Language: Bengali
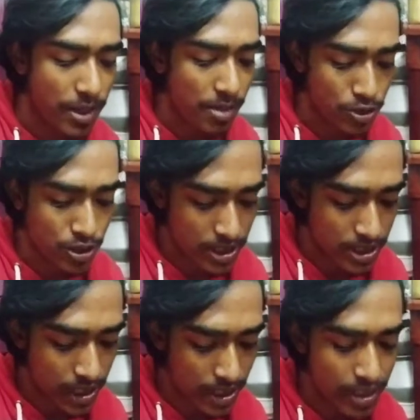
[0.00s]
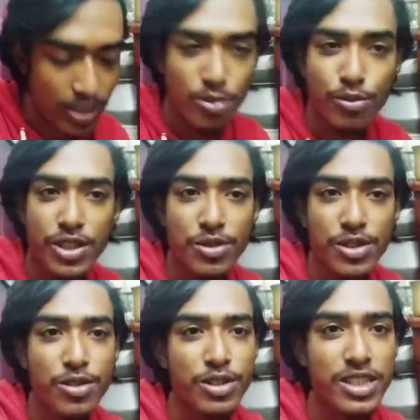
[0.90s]
আমি বসে গেছি খেতে রুটি
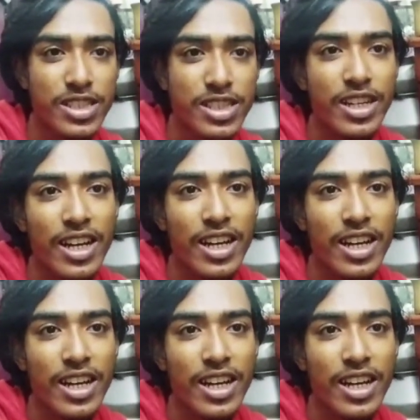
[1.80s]
টুটি করেছি